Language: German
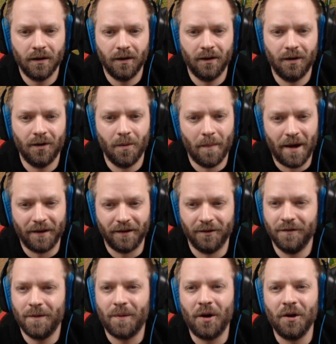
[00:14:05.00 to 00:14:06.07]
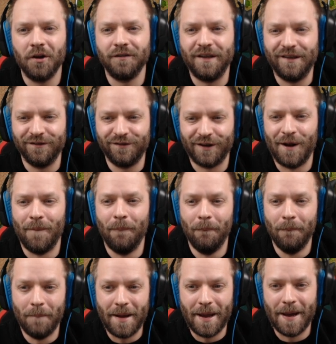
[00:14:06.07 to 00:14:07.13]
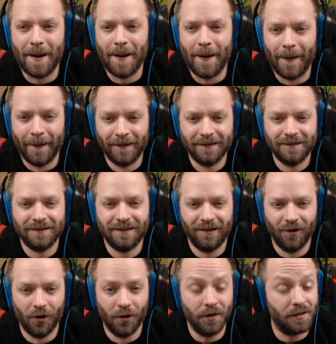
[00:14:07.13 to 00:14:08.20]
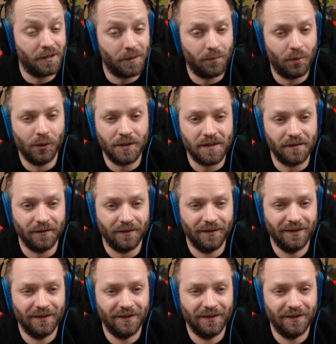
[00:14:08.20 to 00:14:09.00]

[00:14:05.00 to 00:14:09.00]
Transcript: Oh Mann, und wir brauchen auf jeden Fall mehr Leute, die putzen.